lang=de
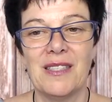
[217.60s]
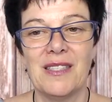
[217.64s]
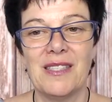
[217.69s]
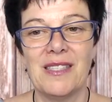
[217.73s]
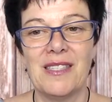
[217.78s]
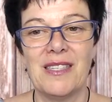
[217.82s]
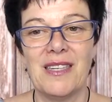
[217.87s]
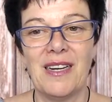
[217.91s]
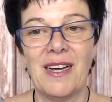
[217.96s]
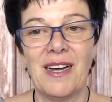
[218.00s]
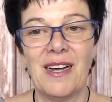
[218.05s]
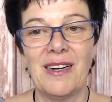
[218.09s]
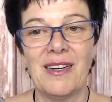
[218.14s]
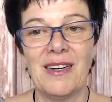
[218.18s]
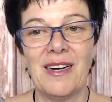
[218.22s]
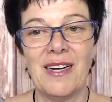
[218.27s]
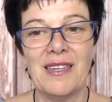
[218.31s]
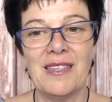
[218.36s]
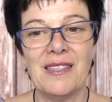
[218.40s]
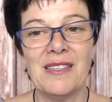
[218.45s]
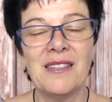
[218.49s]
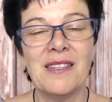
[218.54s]
dir
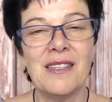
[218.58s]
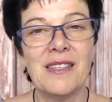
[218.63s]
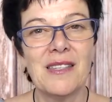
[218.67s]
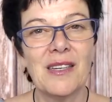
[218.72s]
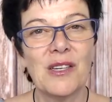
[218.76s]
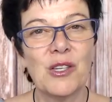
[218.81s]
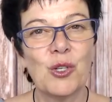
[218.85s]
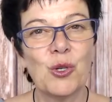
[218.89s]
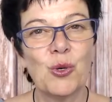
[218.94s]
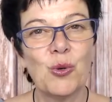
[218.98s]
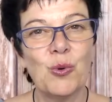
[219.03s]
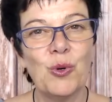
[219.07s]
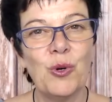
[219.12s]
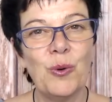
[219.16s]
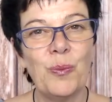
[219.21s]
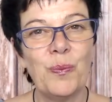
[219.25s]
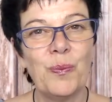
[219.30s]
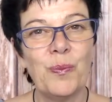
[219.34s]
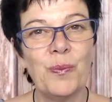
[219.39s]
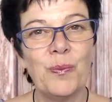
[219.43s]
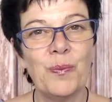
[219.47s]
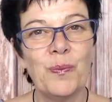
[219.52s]
anhand dieser
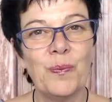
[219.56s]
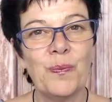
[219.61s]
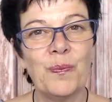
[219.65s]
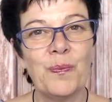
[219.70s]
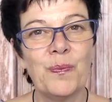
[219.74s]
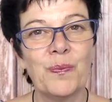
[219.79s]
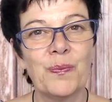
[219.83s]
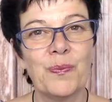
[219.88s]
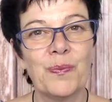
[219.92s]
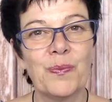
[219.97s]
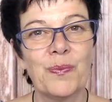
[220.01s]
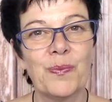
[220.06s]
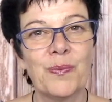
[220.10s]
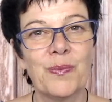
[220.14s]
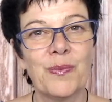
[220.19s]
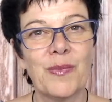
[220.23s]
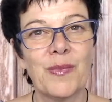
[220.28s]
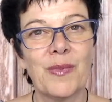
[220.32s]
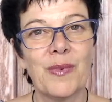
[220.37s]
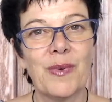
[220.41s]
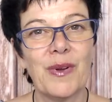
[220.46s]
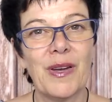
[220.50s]
Tulpen
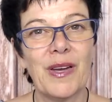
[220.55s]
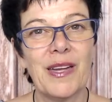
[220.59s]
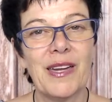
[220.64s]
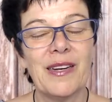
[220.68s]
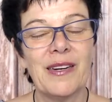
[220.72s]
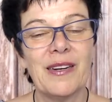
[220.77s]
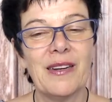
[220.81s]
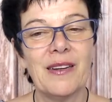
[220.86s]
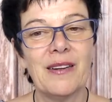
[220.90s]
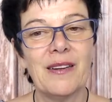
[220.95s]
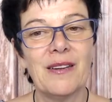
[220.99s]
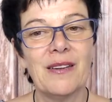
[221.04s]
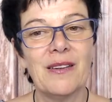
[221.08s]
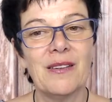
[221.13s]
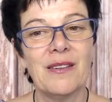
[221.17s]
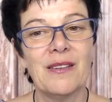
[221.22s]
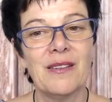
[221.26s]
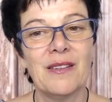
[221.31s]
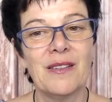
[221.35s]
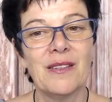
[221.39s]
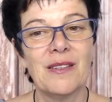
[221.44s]
eine